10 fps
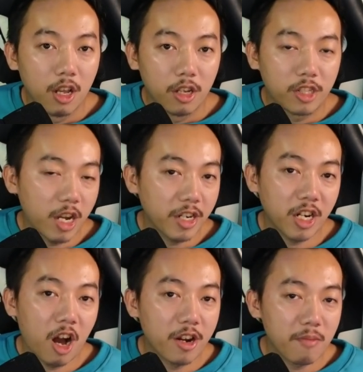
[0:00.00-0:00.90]
chắc này
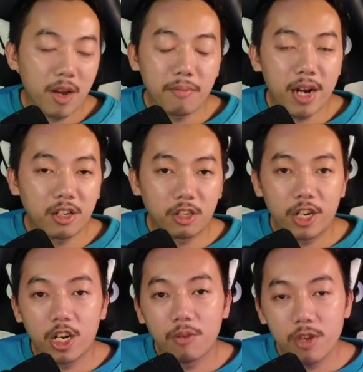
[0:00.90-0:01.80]
nó anh em ban là chuyện
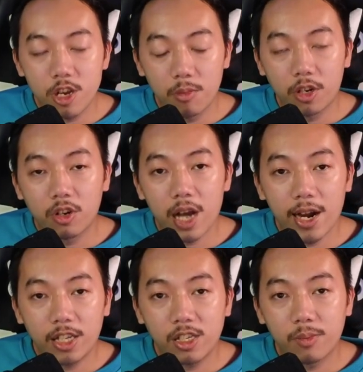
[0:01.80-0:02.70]
này đang bị nhâm đang làm
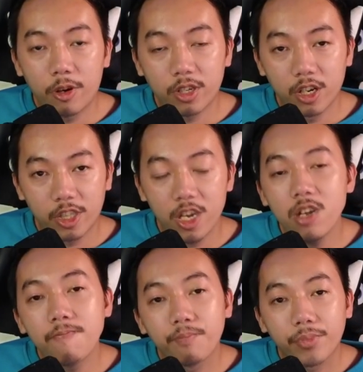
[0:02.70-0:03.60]
các là chỉ supporter tí
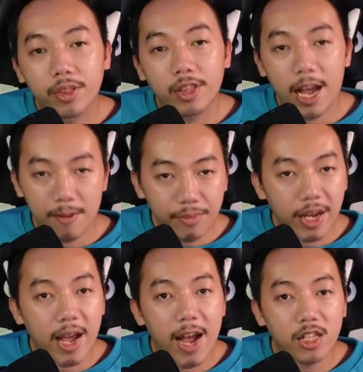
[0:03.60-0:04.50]
hai em
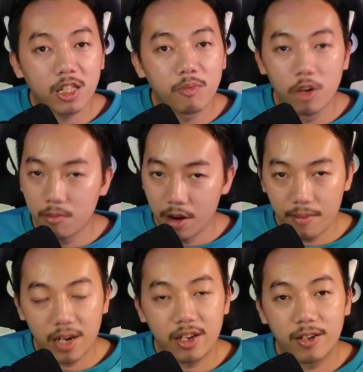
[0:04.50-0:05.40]
tầng ai vừa bọn
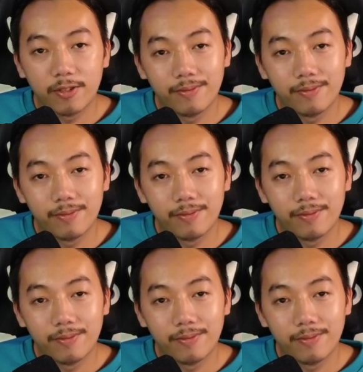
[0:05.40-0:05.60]
màn tiền.